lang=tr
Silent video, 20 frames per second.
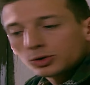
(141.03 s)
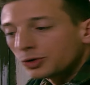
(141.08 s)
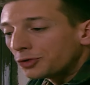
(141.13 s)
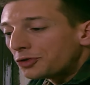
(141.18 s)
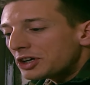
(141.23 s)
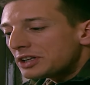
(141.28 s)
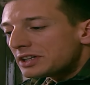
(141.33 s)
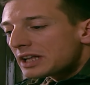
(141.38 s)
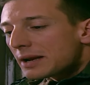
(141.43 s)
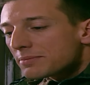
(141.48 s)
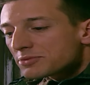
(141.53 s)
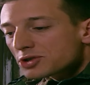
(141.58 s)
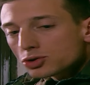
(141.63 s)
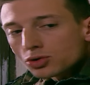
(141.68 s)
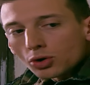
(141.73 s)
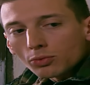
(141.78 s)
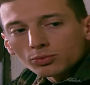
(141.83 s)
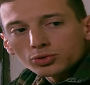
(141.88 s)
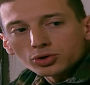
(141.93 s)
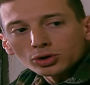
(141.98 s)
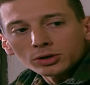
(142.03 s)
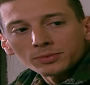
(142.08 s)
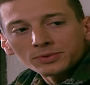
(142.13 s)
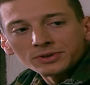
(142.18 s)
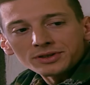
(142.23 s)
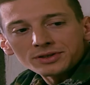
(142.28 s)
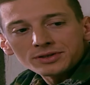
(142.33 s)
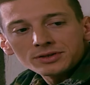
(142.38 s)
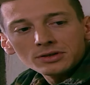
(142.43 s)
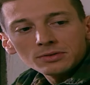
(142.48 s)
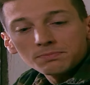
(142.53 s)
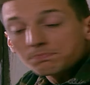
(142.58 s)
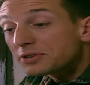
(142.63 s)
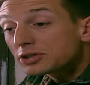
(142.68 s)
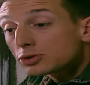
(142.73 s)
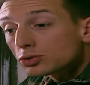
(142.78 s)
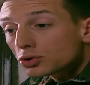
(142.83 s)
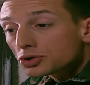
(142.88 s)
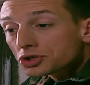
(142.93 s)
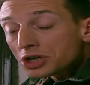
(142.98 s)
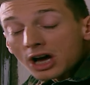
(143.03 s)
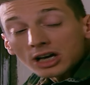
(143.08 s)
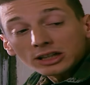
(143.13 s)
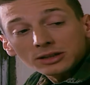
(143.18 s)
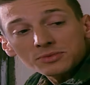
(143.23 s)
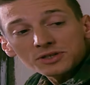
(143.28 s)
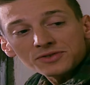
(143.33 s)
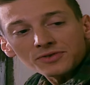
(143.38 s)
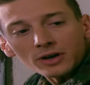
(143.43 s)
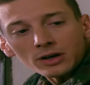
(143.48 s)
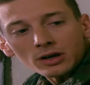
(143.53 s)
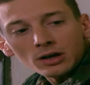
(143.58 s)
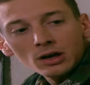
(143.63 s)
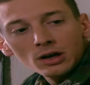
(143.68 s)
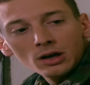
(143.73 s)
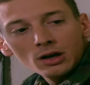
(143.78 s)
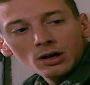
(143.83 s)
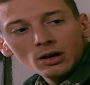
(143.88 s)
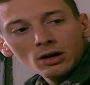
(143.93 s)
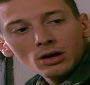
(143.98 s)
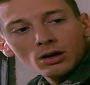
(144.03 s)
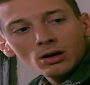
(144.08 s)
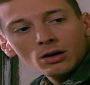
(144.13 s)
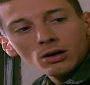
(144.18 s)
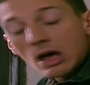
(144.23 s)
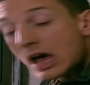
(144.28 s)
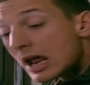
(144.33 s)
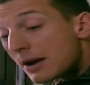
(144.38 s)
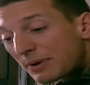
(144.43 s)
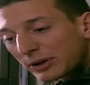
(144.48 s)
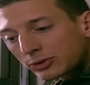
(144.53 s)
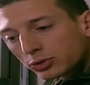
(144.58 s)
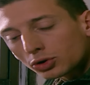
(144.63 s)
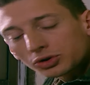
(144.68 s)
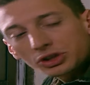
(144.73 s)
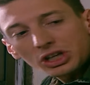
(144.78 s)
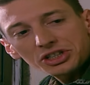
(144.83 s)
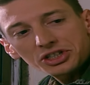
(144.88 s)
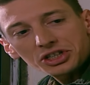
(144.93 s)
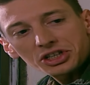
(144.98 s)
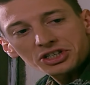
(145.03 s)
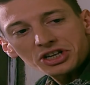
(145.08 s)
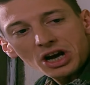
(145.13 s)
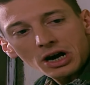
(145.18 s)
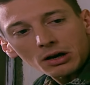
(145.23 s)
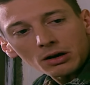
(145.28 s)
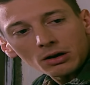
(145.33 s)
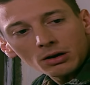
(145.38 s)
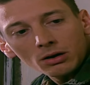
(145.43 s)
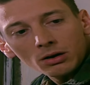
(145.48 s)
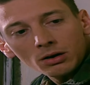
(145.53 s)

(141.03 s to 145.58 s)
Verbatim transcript: Tüfeğin neremize sokmuş olabiliriz. Bir sürü şahidimiz var. Elbet ortaya çıkacak.